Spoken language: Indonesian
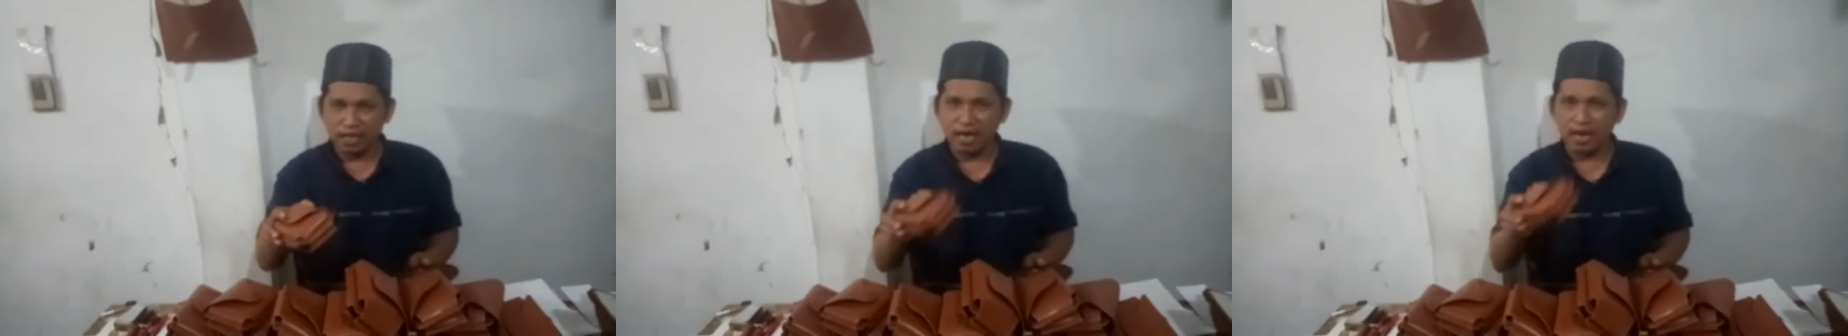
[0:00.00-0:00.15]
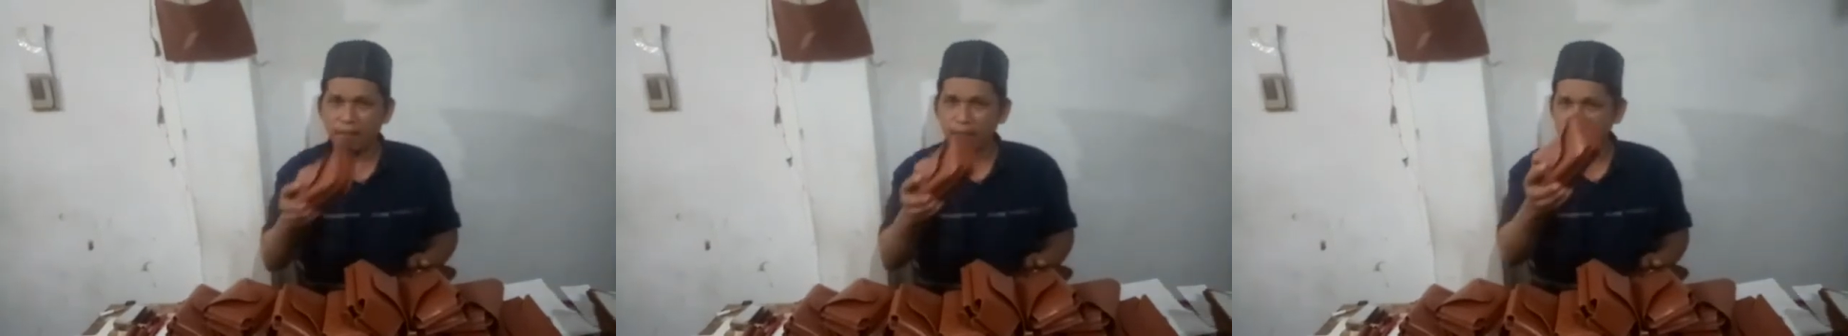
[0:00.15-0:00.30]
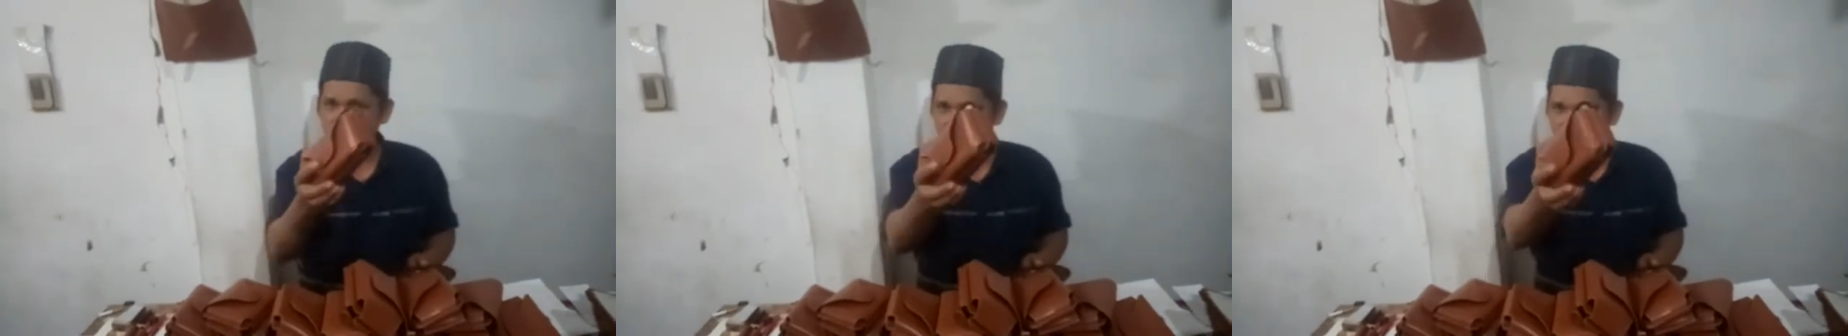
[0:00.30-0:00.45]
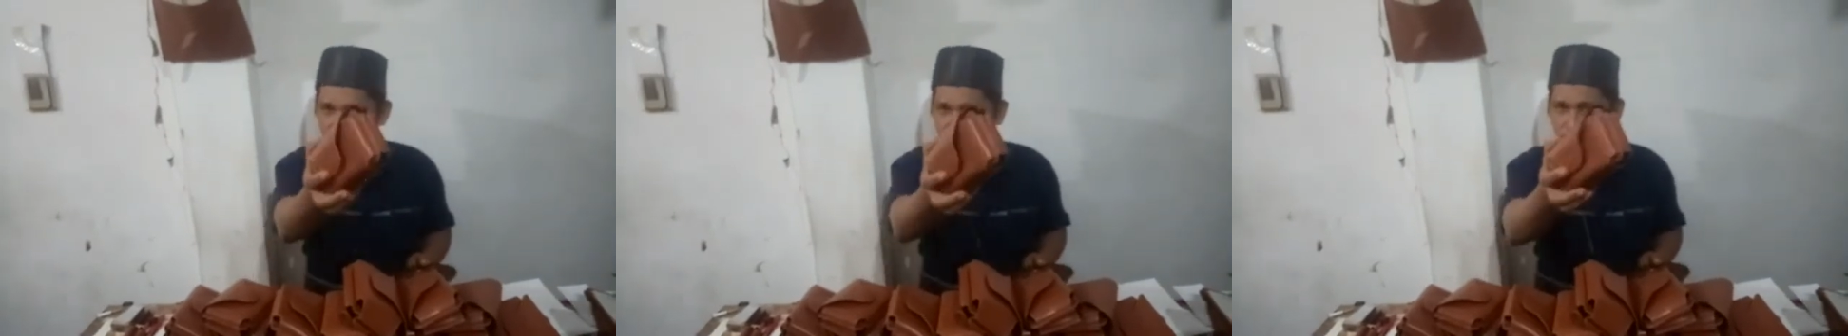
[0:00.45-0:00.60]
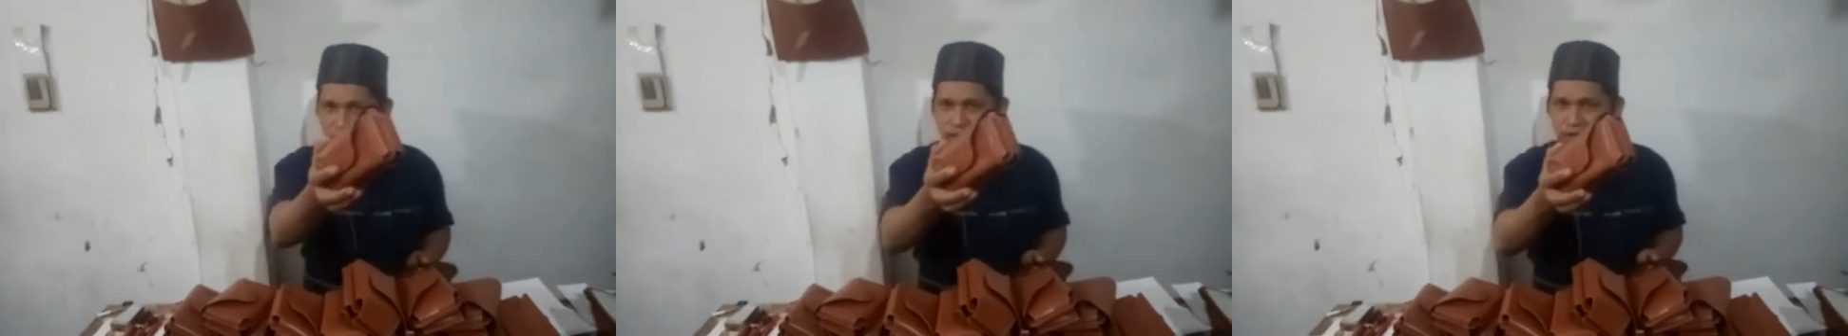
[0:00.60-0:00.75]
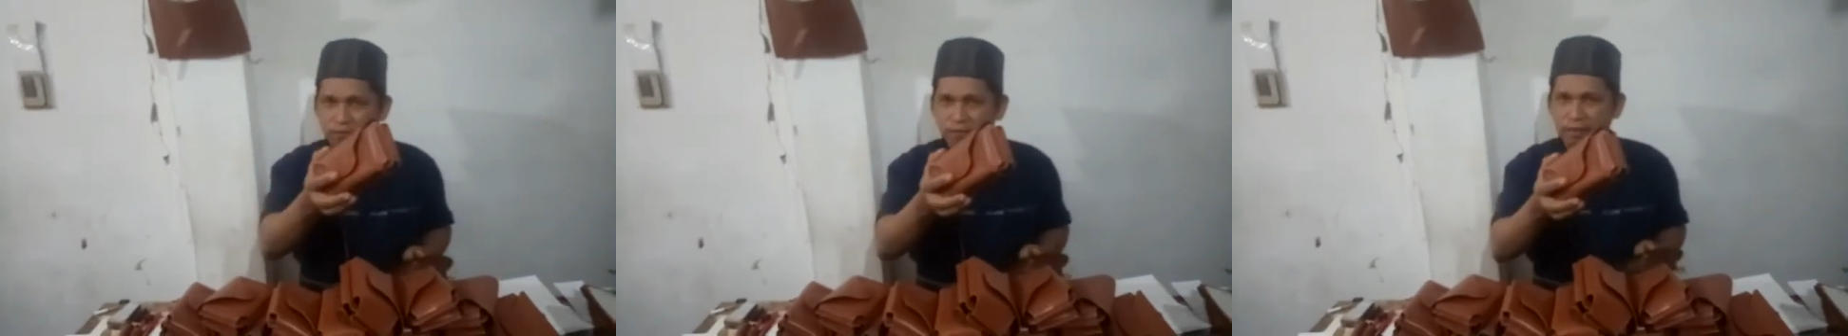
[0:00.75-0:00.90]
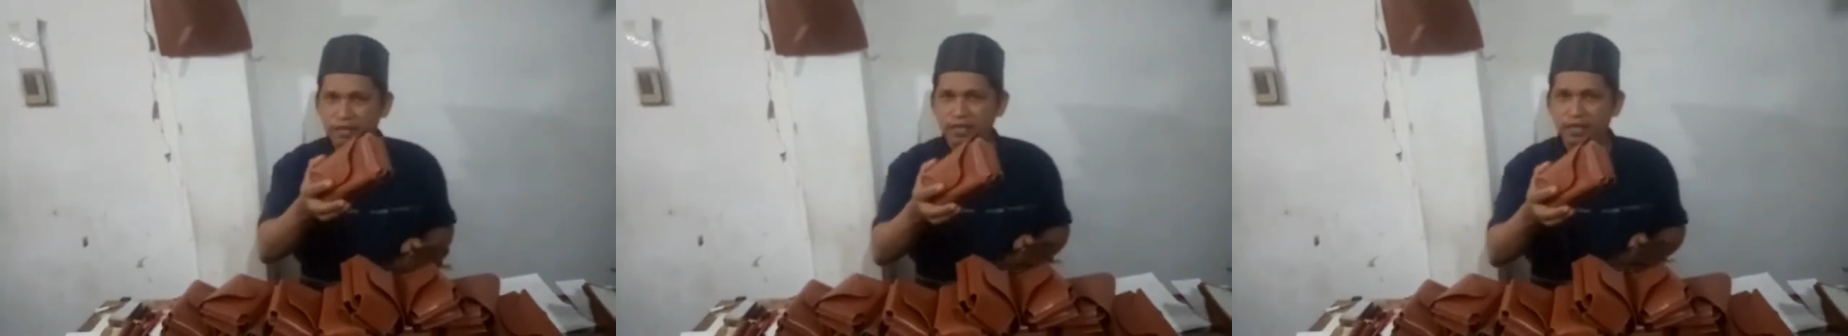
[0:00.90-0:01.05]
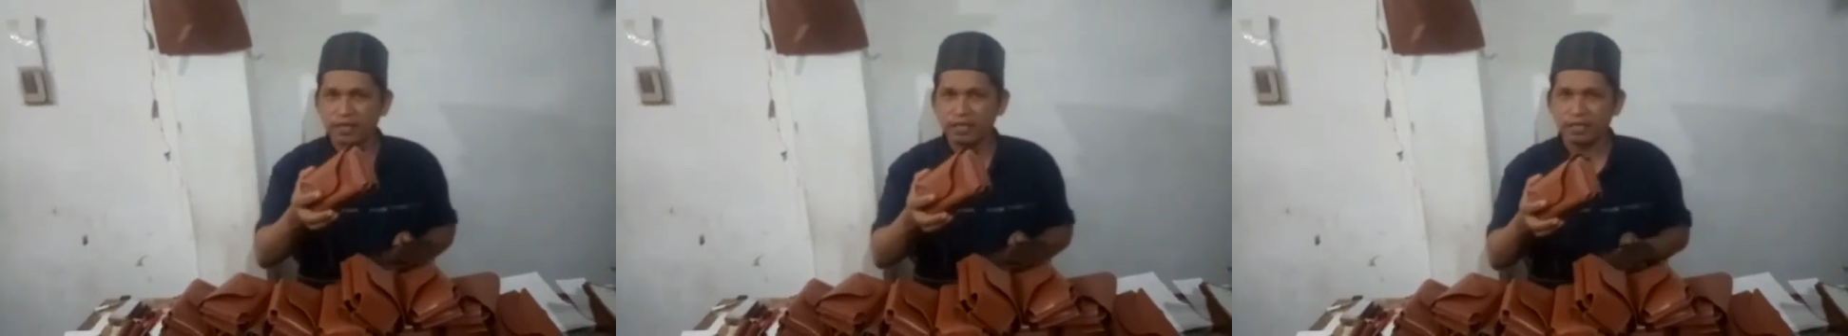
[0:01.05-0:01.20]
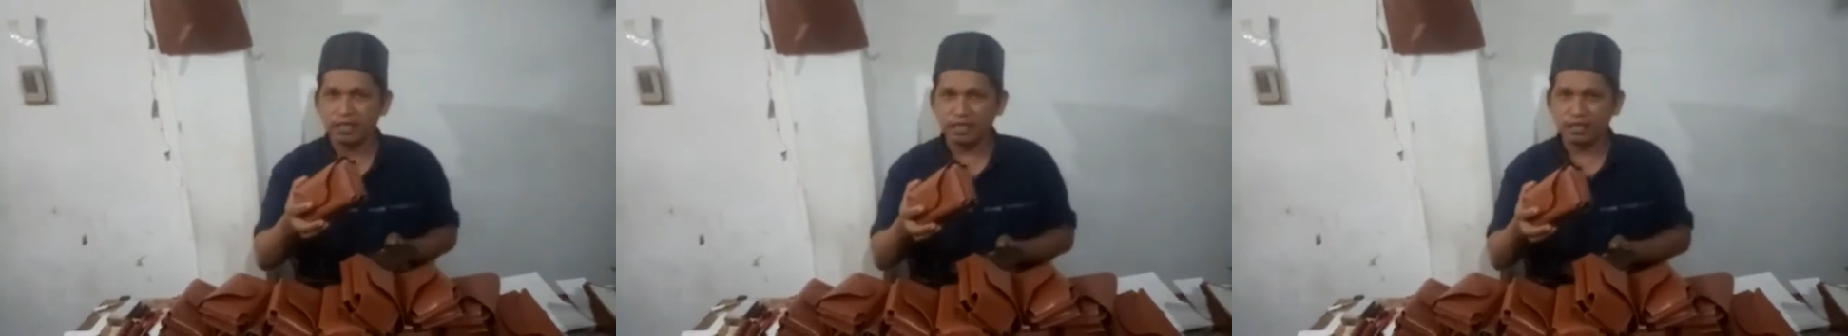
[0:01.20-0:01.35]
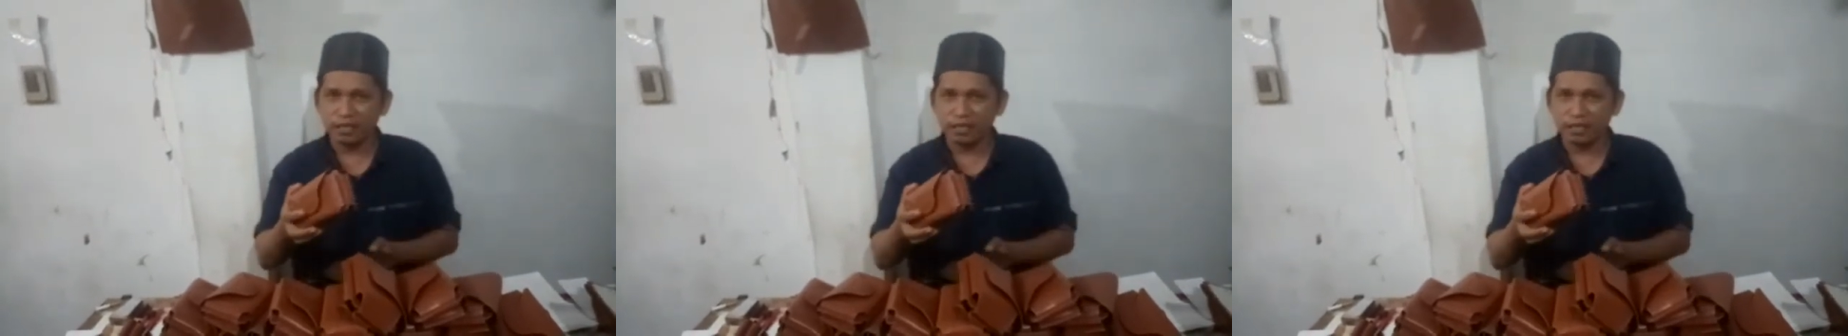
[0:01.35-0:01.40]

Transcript: aman loh pakai